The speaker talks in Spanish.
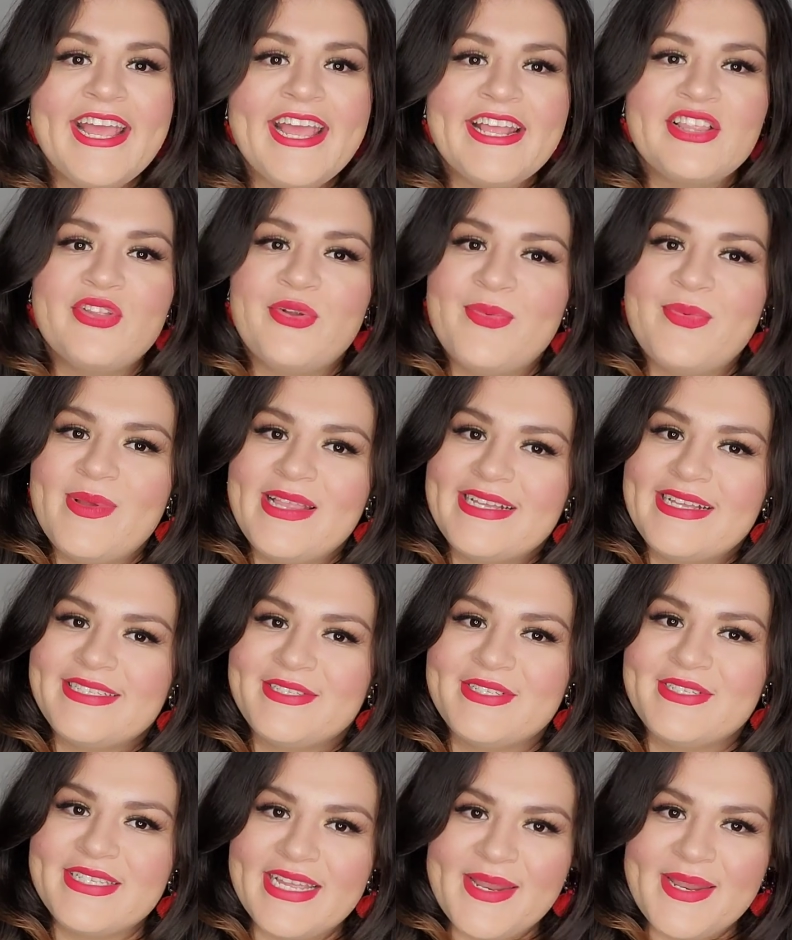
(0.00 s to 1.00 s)
no olvides
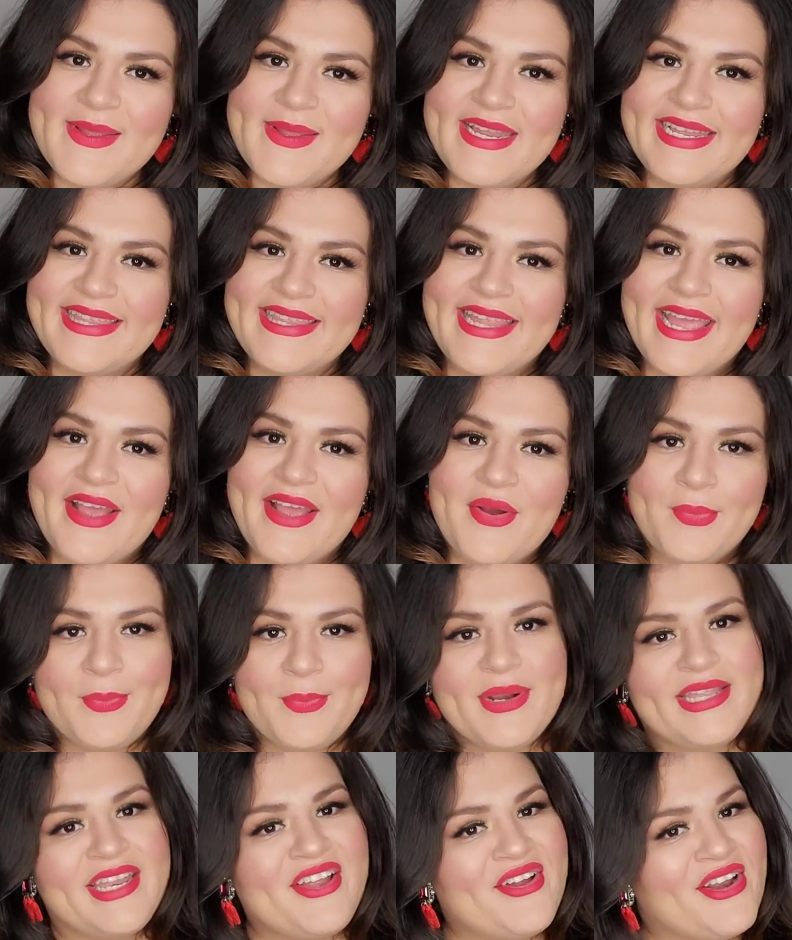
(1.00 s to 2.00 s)
suscribirte,
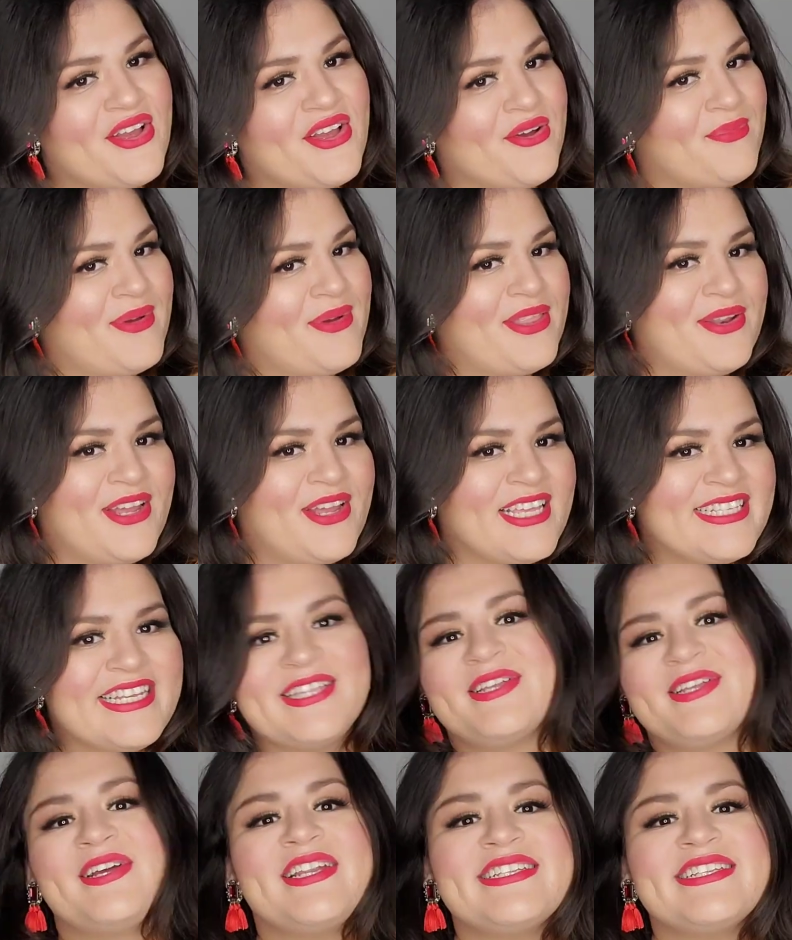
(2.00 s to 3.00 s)
compartir con la comadre que es que
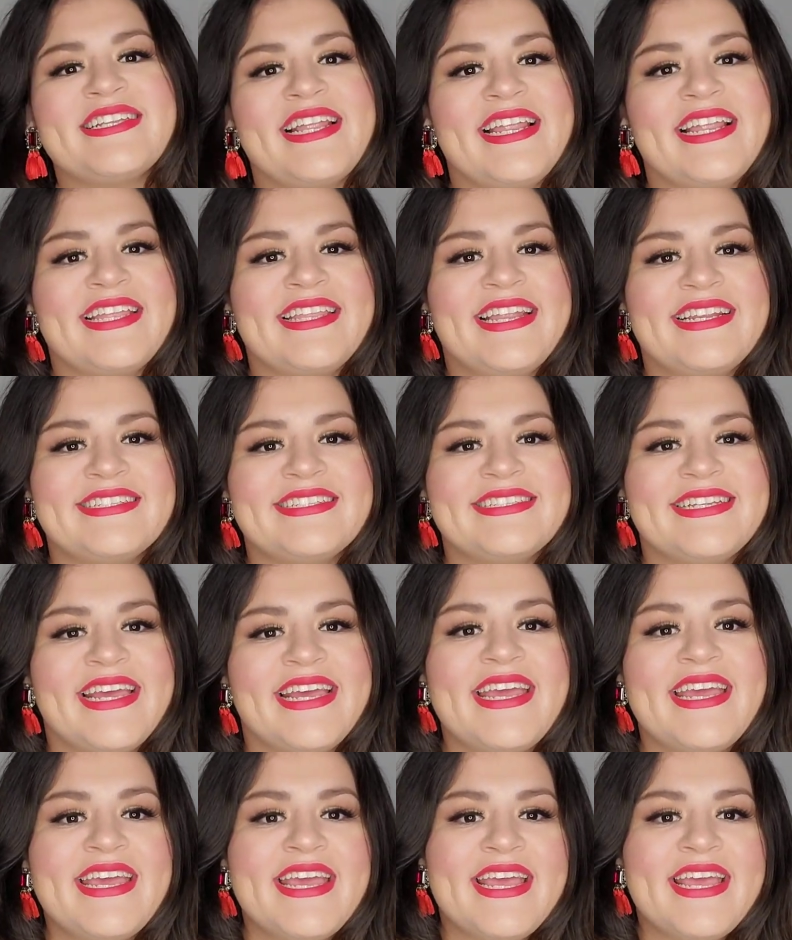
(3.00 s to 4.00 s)
tú crees que le interese
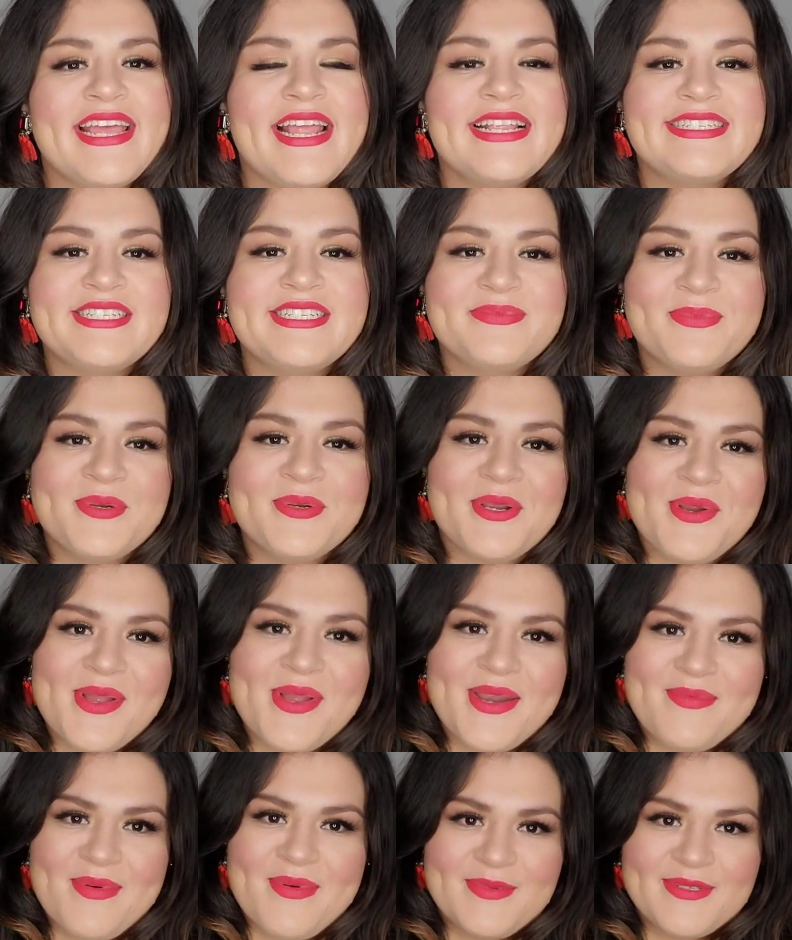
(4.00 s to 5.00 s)
el chismorreo que
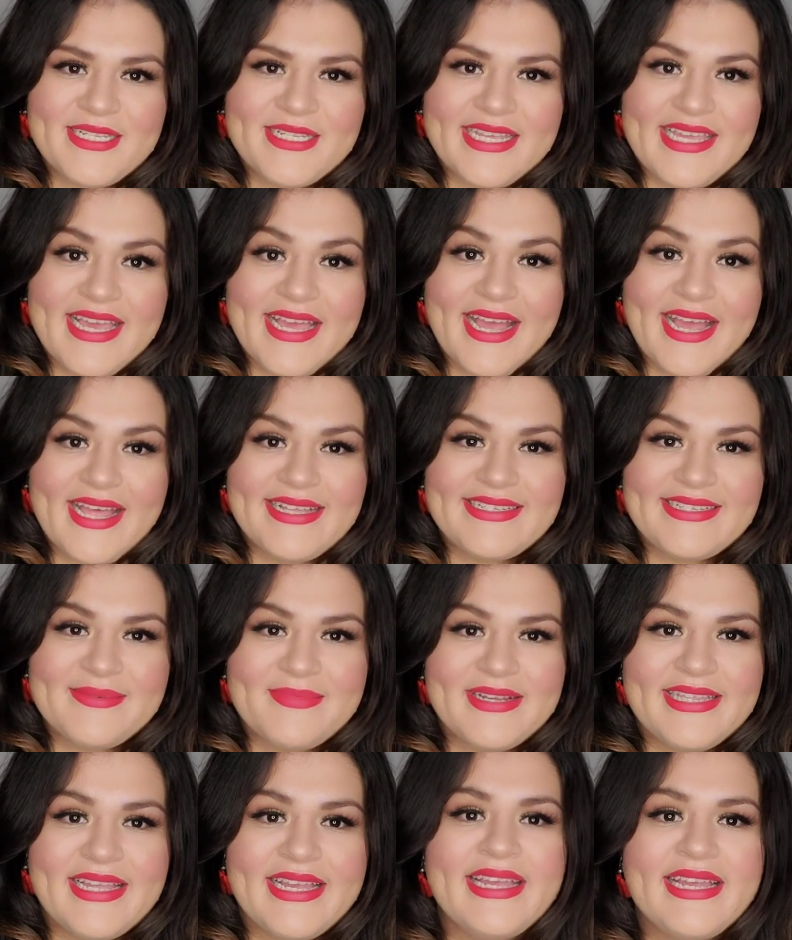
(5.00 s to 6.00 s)
armamos aquí cada
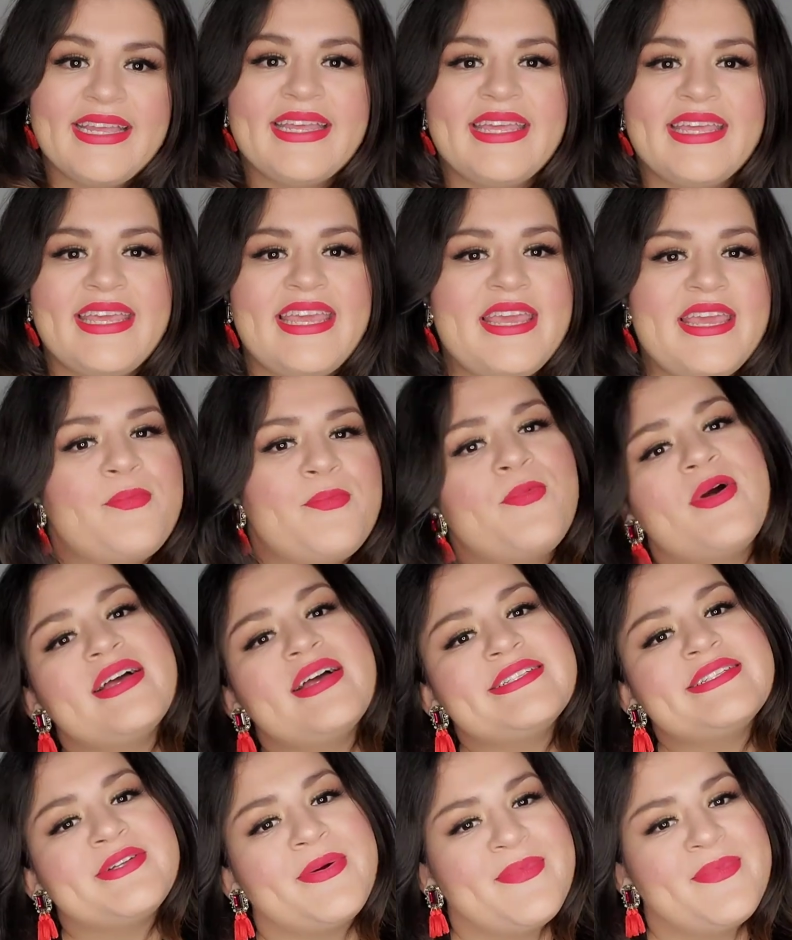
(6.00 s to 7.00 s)
semana y
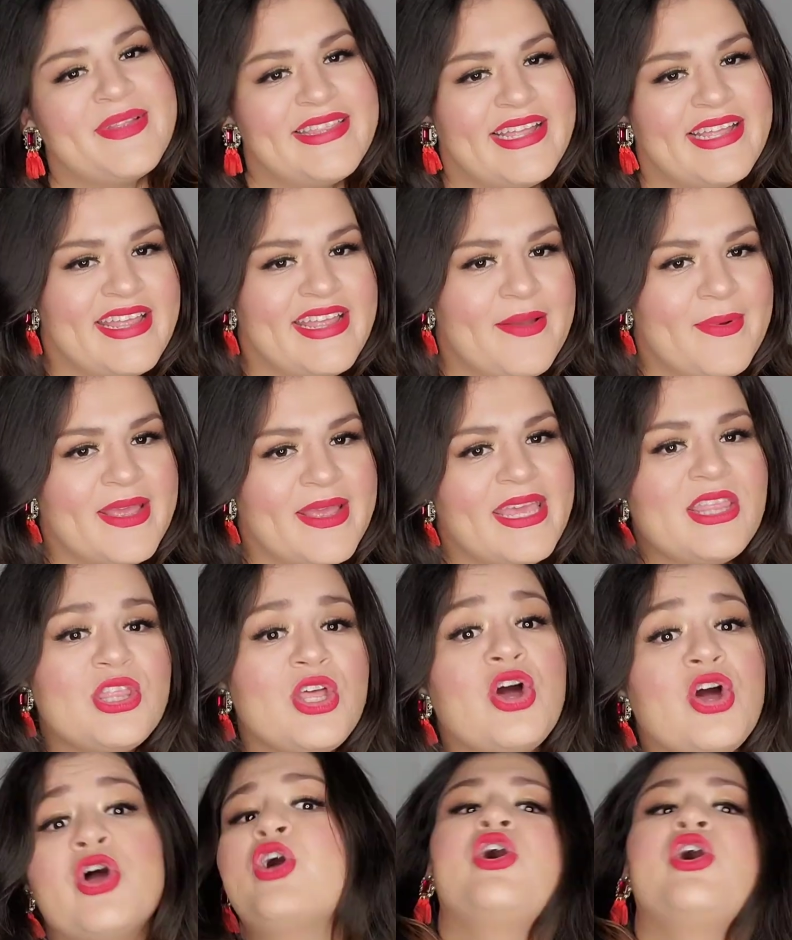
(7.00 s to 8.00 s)
pues comentar ahí abajito